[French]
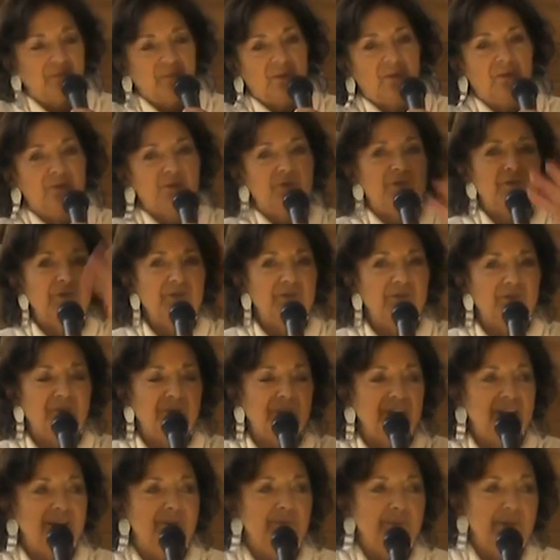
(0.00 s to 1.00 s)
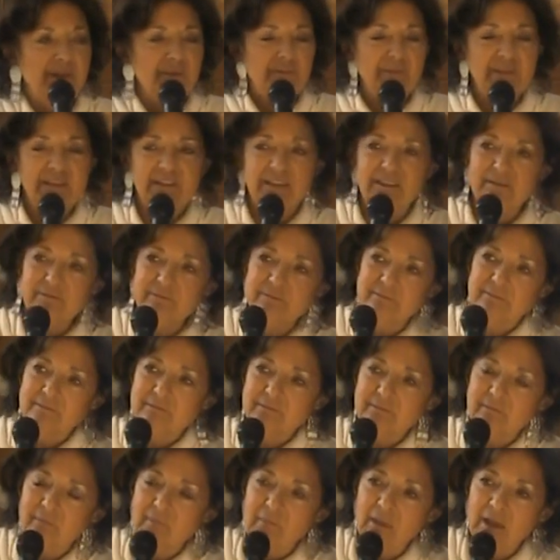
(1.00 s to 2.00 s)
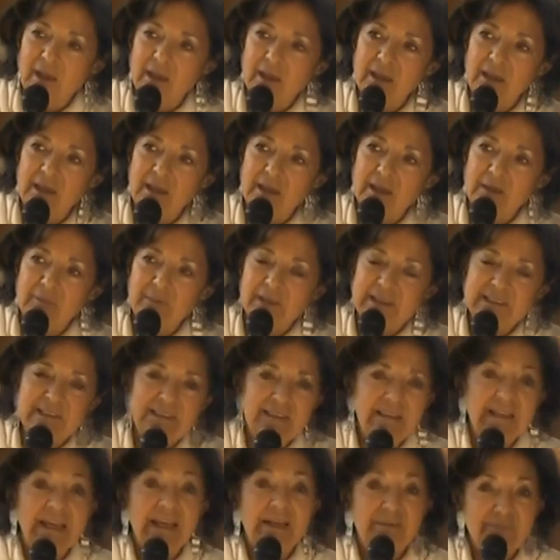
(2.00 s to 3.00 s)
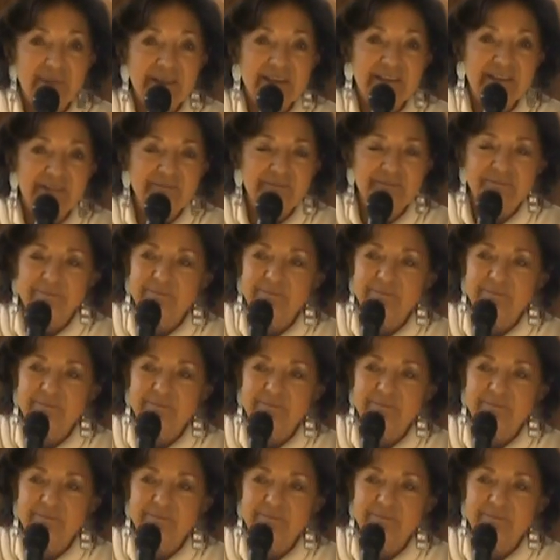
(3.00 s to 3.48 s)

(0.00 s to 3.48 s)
Donc euh, j'ai fait plein de baisers. Et elle m'a dit, elle m'a dit,